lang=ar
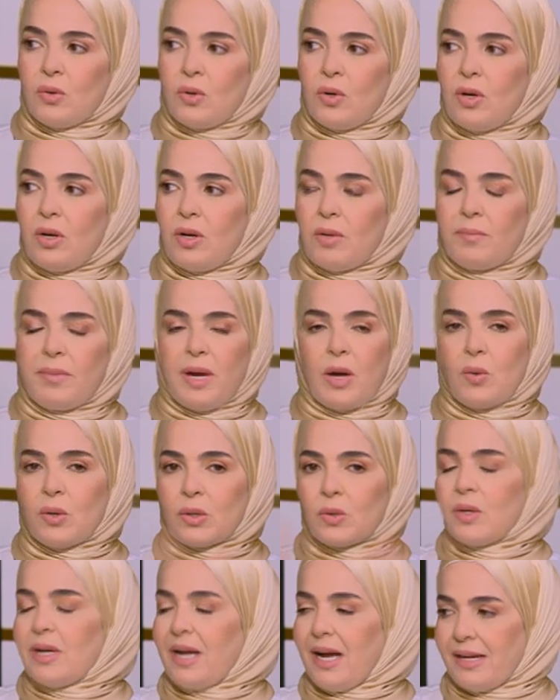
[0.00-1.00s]
كل
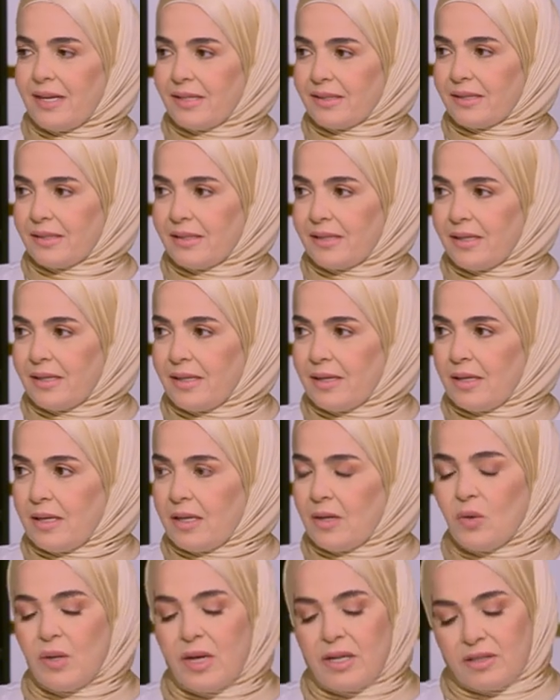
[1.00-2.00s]
محور كل حياتها
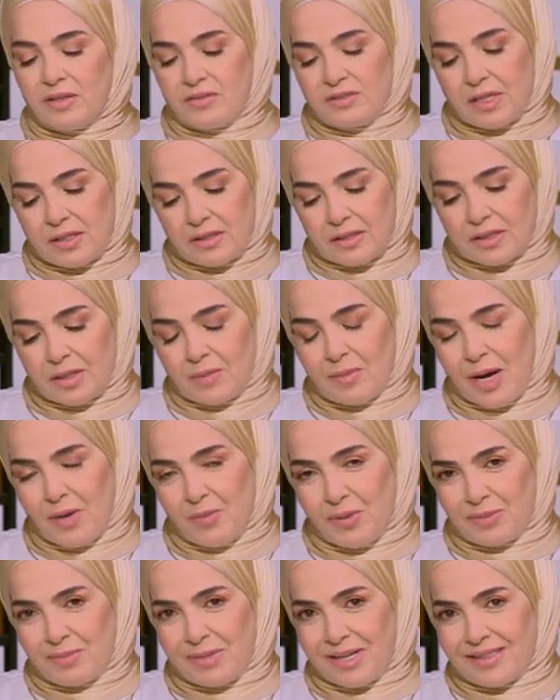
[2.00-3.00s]
وهي تفضل
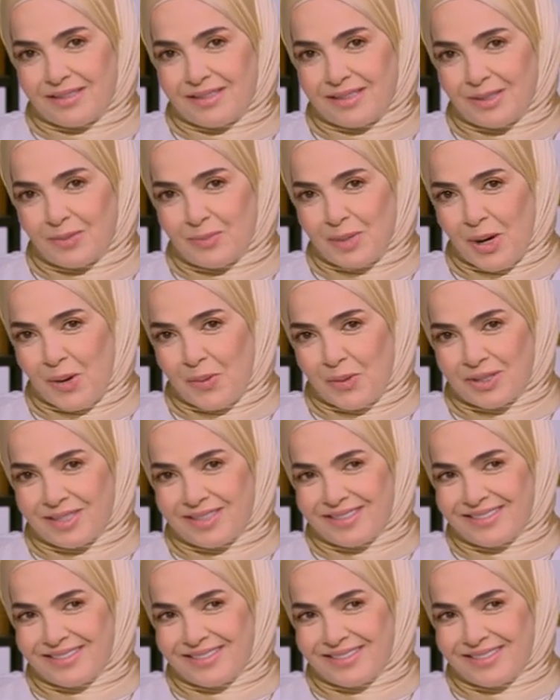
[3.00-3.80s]
تتمحور بقى تتمحور